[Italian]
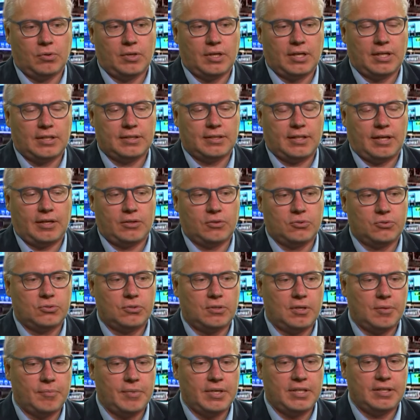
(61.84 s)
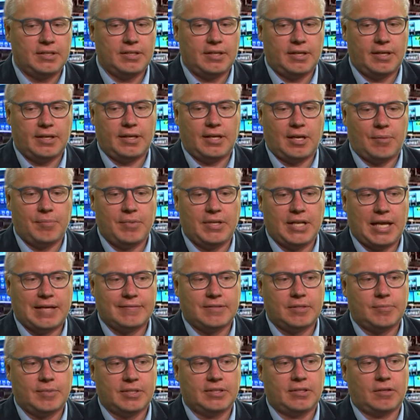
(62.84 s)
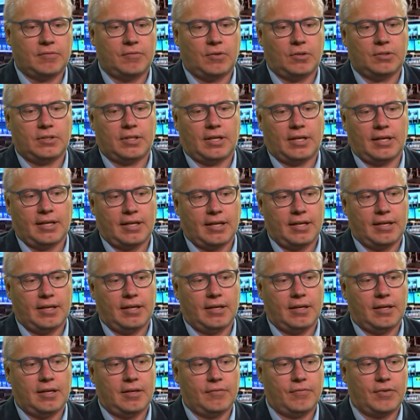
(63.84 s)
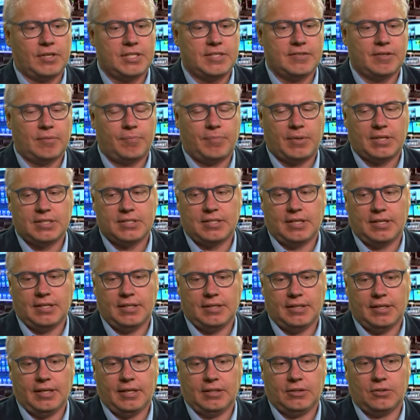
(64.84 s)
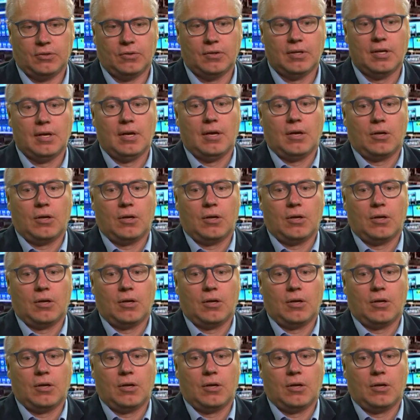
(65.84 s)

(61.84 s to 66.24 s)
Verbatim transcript: in realtà non solamente camminava ma talvolta anche eh, faceva passi all'indietro.